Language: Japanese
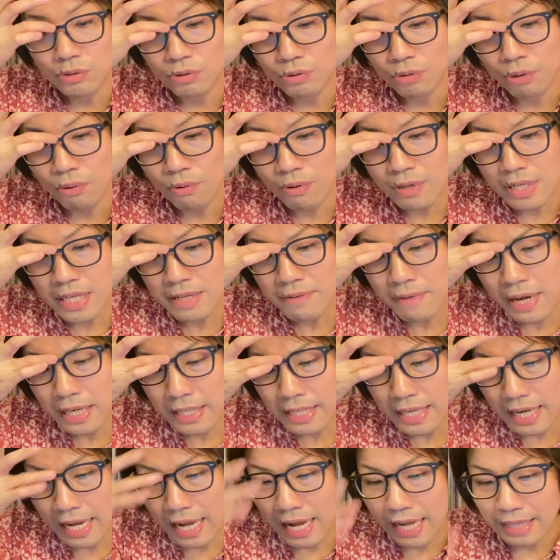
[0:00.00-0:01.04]
とりわ
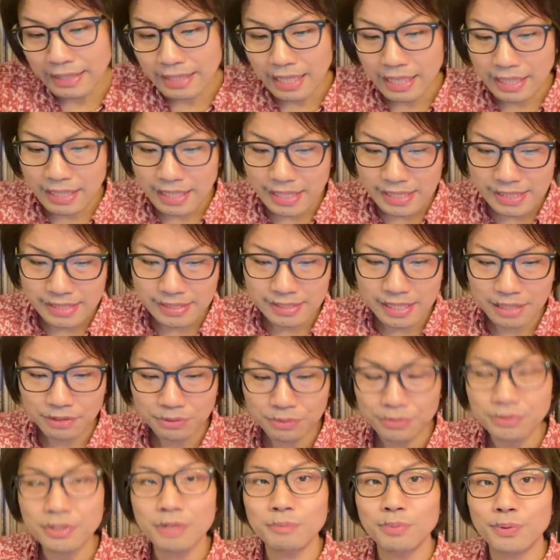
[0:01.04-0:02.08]
け新しさ
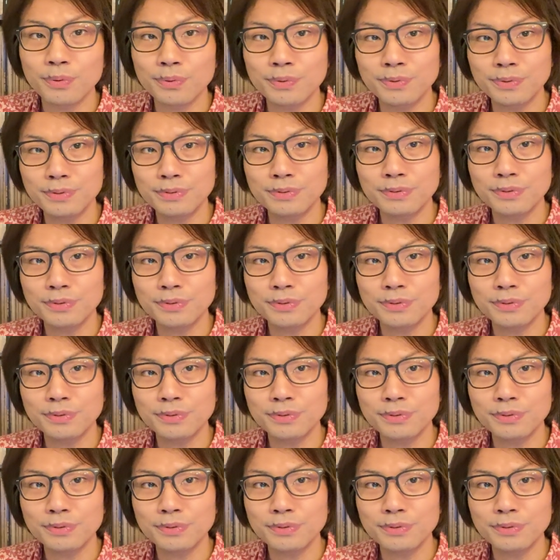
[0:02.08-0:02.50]
というのは僕